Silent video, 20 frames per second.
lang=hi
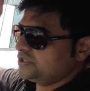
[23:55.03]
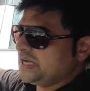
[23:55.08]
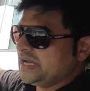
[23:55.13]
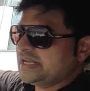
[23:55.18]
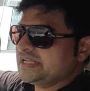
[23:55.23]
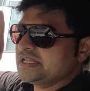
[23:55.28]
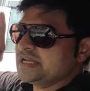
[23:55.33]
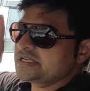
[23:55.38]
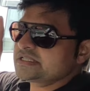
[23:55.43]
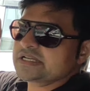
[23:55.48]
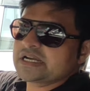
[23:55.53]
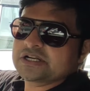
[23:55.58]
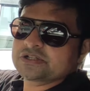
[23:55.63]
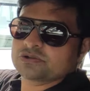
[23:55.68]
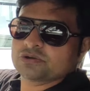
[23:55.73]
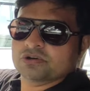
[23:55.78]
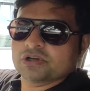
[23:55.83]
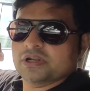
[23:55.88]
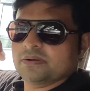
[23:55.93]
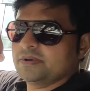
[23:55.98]
चार हजार
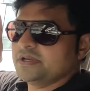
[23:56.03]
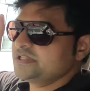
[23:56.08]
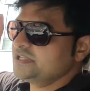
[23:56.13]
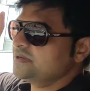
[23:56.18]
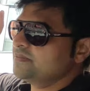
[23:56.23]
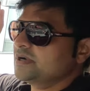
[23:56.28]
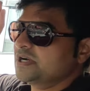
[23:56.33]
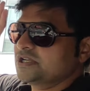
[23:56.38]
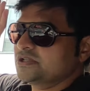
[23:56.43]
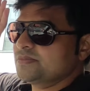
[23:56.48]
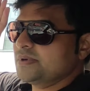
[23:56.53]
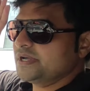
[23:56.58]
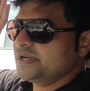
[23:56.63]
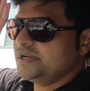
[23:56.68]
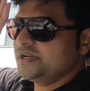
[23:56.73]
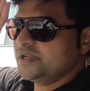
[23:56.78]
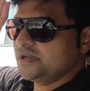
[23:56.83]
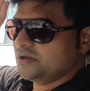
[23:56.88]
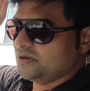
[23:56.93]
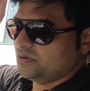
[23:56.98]
चार सौ के लिए मैं इतनी
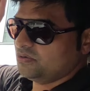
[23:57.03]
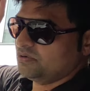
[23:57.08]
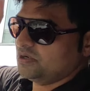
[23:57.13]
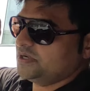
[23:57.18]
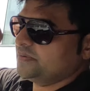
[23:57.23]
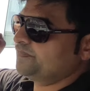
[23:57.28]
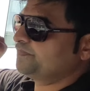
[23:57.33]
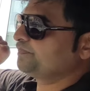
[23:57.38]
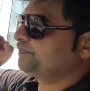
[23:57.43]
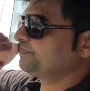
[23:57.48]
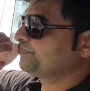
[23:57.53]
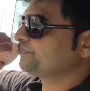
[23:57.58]
मगजमारी नहीं करूंगा